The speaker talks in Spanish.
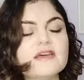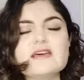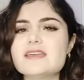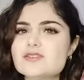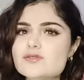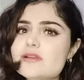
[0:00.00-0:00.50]

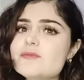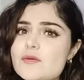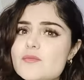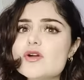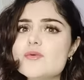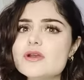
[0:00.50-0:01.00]
Y es un libro
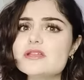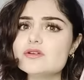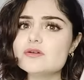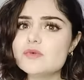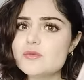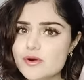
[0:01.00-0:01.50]
muy bonito y
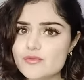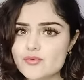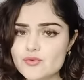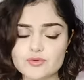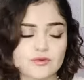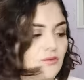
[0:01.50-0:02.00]
muy
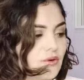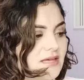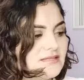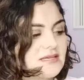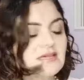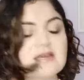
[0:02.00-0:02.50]
profundo. Voy a
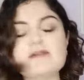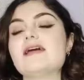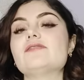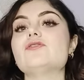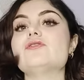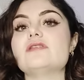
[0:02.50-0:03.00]
seguir
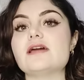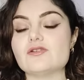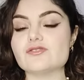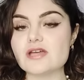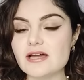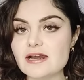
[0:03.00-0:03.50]
hablando de
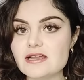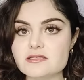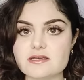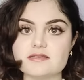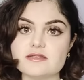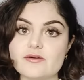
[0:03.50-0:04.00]
los ángeles.
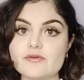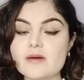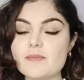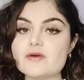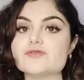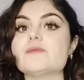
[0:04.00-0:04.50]
Esta era una
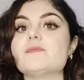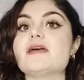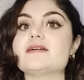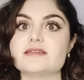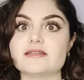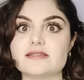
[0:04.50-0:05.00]
pausa para
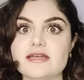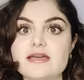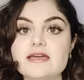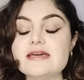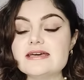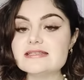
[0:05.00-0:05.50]
decirte
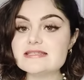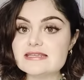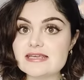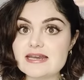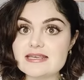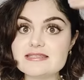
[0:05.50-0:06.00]
si
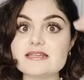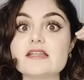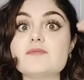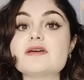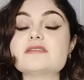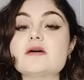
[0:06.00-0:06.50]
quieres irte
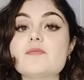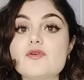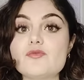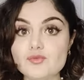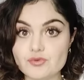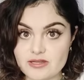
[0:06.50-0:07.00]
más a
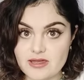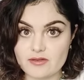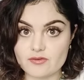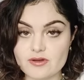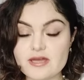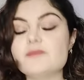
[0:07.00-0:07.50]
profundidad,
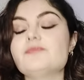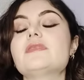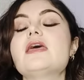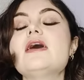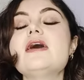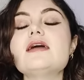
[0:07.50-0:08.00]
¿ok?
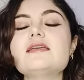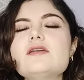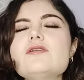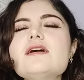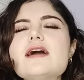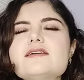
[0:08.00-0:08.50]

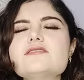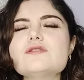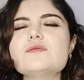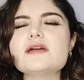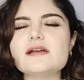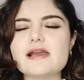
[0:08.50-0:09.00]
Quiero dejar esto
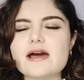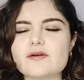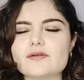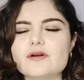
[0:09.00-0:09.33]
bien claro.